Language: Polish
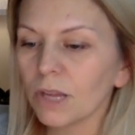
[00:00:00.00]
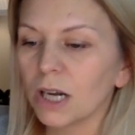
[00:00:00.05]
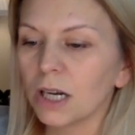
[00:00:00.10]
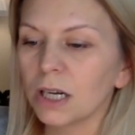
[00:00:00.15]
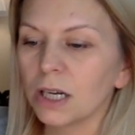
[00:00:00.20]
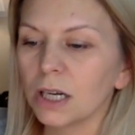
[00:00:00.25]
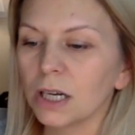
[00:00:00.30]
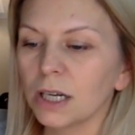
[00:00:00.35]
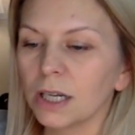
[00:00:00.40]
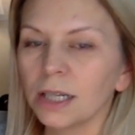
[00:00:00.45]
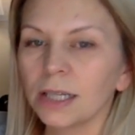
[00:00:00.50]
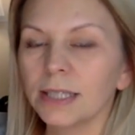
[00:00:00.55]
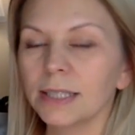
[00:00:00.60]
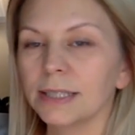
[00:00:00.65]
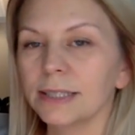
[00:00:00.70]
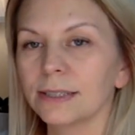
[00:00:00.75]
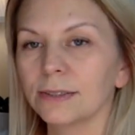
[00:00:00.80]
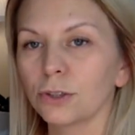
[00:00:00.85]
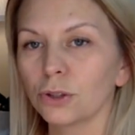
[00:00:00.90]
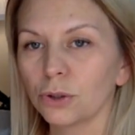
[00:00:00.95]
E,
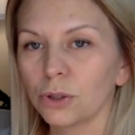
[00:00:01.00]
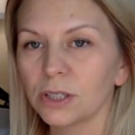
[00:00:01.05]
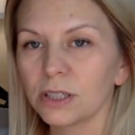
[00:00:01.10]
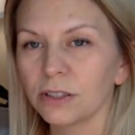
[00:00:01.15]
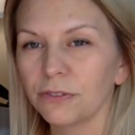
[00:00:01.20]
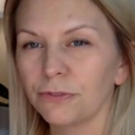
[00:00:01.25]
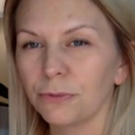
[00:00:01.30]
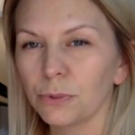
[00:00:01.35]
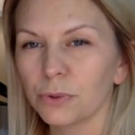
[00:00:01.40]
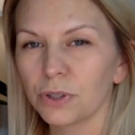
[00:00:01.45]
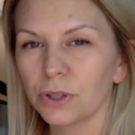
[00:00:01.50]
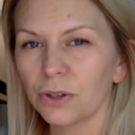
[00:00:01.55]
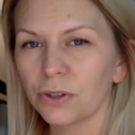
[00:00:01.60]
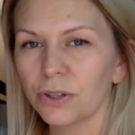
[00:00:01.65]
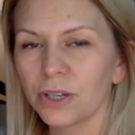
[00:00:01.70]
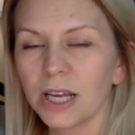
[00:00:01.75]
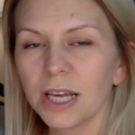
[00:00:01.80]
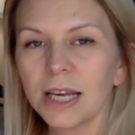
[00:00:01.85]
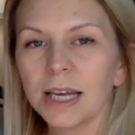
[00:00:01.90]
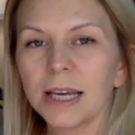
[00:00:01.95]
co to jest dyfuzor?
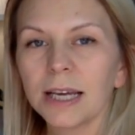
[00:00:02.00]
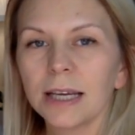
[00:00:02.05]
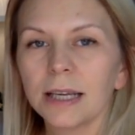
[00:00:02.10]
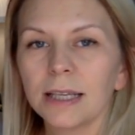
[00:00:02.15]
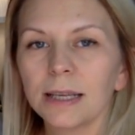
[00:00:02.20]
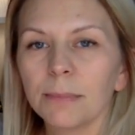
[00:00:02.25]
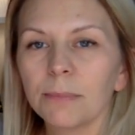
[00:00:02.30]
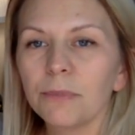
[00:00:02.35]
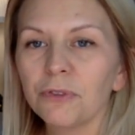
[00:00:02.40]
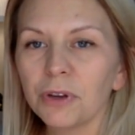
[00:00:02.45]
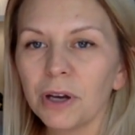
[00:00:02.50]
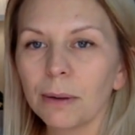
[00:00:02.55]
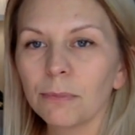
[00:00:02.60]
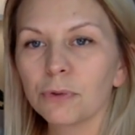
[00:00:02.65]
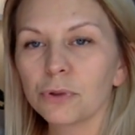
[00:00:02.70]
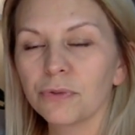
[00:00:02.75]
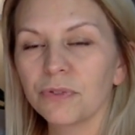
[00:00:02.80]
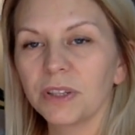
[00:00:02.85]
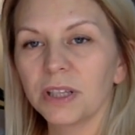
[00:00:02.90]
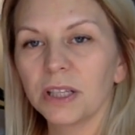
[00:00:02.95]
Ja
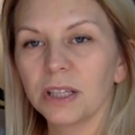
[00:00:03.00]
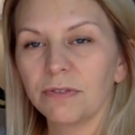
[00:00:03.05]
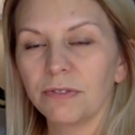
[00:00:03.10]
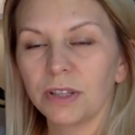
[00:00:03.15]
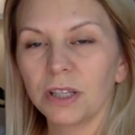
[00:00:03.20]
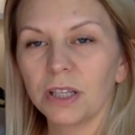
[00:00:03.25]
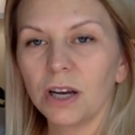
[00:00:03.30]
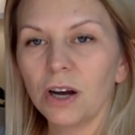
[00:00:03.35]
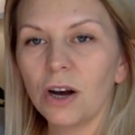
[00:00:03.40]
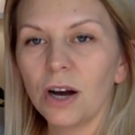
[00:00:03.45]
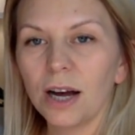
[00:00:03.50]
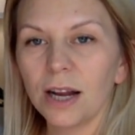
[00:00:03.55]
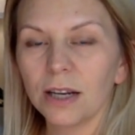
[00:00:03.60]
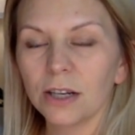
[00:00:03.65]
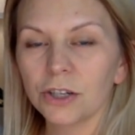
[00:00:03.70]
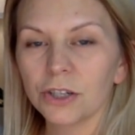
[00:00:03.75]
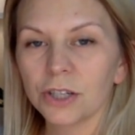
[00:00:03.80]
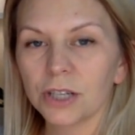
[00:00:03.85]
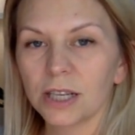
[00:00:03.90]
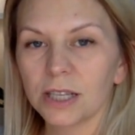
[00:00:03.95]
mówiłam już w innych wideo, ale
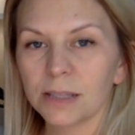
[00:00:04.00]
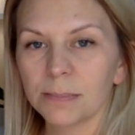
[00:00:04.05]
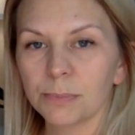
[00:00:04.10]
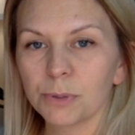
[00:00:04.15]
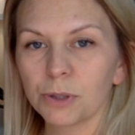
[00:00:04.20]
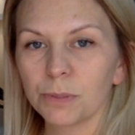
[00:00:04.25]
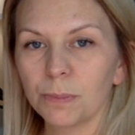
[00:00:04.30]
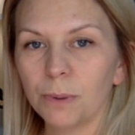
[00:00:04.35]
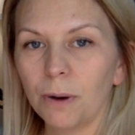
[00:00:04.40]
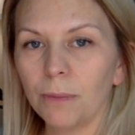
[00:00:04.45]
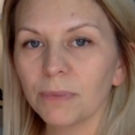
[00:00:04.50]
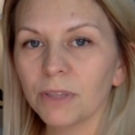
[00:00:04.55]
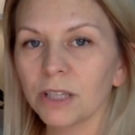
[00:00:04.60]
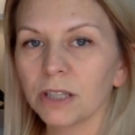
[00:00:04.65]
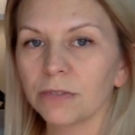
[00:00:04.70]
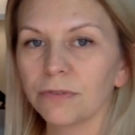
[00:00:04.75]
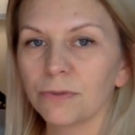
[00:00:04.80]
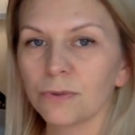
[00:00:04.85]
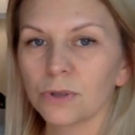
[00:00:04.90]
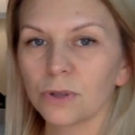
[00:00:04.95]
jeszcze raz przypomnę,
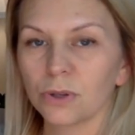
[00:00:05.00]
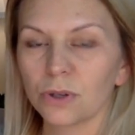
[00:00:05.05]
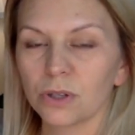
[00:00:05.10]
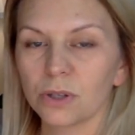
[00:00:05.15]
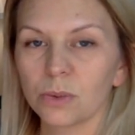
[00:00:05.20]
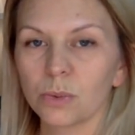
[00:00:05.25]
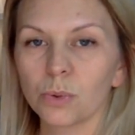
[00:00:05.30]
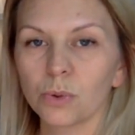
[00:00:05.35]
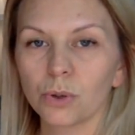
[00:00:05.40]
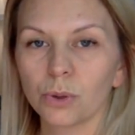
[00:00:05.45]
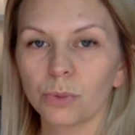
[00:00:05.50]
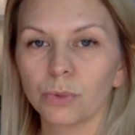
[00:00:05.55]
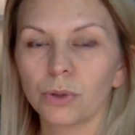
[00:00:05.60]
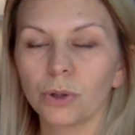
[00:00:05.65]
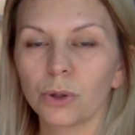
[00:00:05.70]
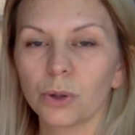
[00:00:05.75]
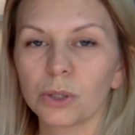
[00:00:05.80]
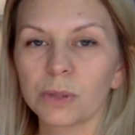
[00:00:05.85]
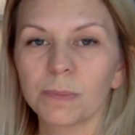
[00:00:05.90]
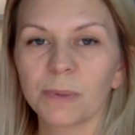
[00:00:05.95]
dyfuzory służą
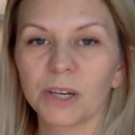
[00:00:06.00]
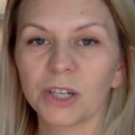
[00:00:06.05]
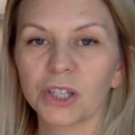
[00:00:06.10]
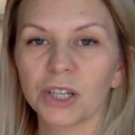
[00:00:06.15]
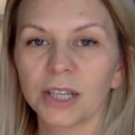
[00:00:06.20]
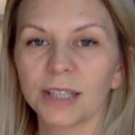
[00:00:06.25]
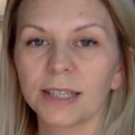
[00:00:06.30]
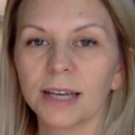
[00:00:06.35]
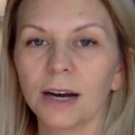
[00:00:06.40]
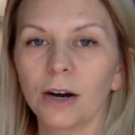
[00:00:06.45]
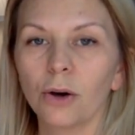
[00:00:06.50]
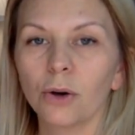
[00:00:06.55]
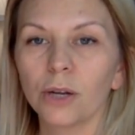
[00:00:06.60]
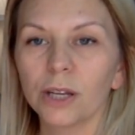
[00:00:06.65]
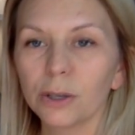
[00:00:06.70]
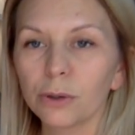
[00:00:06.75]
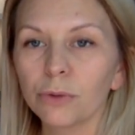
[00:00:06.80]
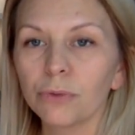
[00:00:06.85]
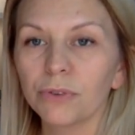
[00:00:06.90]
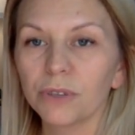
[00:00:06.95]
do rozpraszania
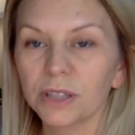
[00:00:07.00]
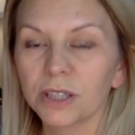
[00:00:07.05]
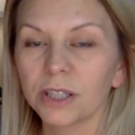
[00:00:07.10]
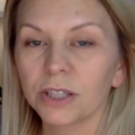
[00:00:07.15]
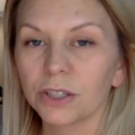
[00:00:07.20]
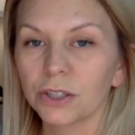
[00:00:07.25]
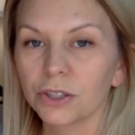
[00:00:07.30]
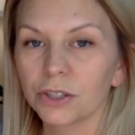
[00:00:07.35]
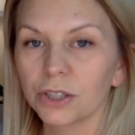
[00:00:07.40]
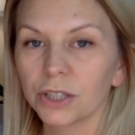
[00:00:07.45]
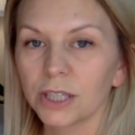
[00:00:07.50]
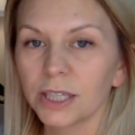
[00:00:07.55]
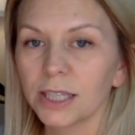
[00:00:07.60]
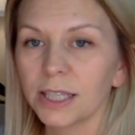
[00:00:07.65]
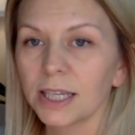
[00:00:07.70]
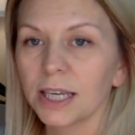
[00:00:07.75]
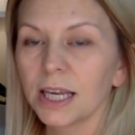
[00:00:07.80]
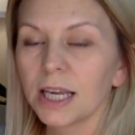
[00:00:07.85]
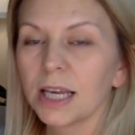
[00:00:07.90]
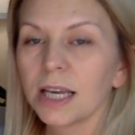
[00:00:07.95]
olejków eterycznych,
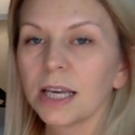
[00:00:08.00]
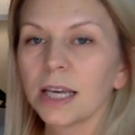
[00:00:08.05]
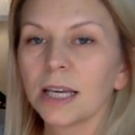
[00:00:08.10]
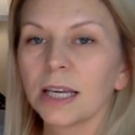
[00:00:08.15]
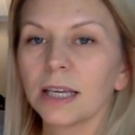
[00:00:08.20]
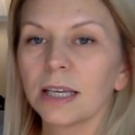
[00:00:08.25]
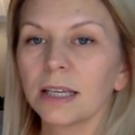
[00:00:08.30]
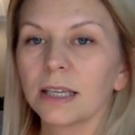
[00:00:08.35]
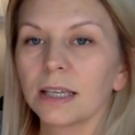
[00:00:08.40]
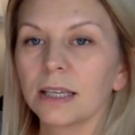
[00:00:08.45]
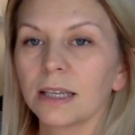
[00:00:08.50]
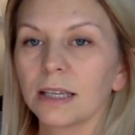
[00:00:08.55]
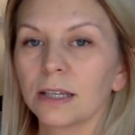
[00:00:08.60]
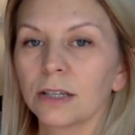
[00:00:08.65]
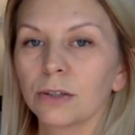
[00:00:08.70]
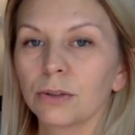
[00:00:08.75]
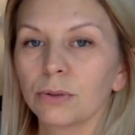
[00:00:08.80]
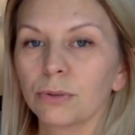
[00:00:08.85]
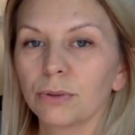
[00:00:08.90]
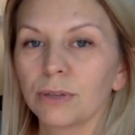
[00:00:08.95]
e,
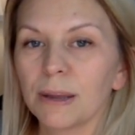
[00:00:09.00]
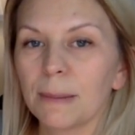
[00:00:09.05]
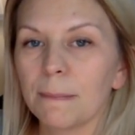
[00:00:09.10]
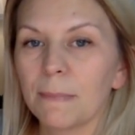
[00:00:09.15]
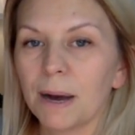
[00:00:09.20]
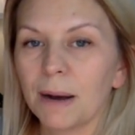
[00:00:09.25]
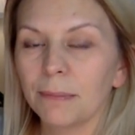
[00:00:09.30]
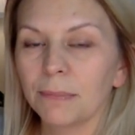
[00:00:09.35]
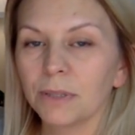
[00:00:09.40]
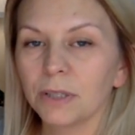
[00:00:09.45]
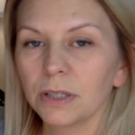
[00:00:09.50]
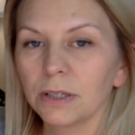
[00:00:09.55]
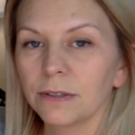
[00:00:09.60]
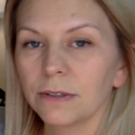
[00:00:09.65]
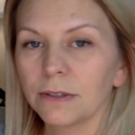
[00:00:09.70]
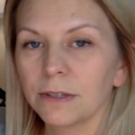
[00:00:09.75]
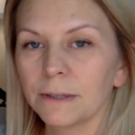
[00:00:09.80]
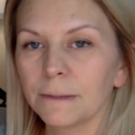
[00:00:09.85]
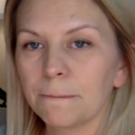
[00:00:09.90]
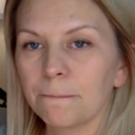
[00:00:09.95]
które
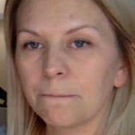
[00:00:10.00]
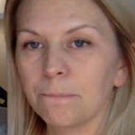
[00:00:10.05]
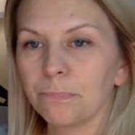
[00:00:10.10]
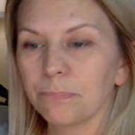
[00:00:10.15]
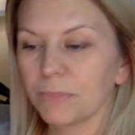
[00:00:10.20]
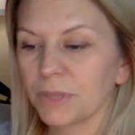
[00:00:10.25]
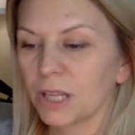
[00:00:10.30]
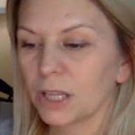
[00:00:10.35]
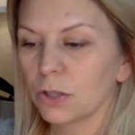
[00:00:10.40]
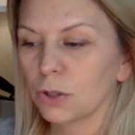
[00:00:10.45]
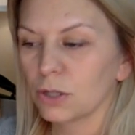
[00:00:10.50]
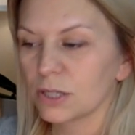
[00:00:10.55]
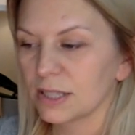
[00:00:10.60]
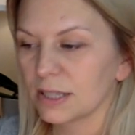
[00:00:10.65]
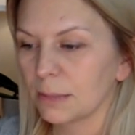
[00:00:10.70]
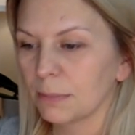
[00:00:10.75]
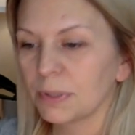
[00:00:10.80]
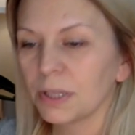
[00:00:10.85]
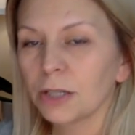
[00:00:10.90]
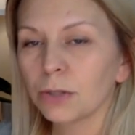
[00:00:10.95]
mamy
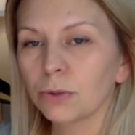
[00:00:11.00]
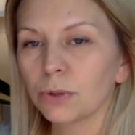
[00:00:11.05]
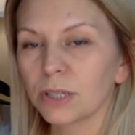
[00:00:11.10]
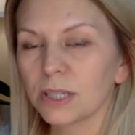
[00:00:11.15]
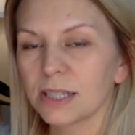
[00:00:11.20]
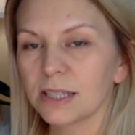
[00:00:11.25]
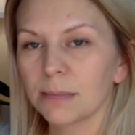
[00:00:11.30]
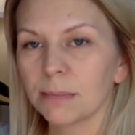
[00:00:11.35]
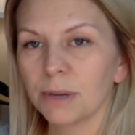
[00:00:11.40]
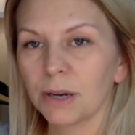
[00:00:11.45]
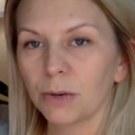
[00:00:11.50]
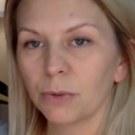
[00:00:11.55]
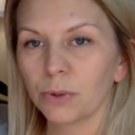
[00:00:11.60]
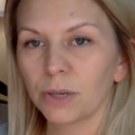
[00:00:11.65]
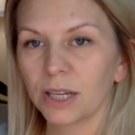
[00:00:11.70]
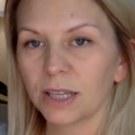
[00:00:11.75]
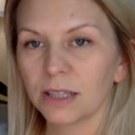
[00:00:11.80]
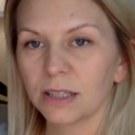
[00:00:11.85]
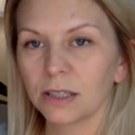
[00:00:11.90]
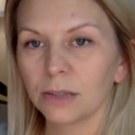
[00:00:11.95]
dostępne, które chcemy
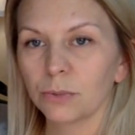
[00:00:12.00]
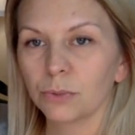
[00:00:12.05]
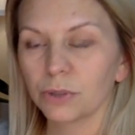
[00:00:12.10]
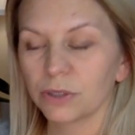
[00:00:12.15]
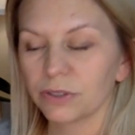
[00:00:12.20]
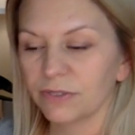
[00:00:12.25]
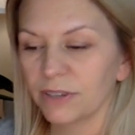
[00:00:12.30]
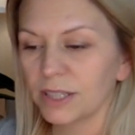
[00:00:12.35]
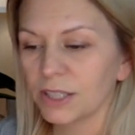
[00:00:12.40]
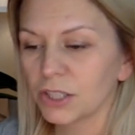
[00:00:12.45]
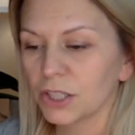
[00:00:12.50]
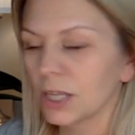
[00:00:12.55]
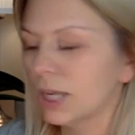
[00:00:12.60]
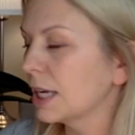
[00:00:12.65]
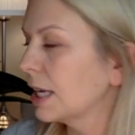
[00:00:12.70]
akuratnie używać.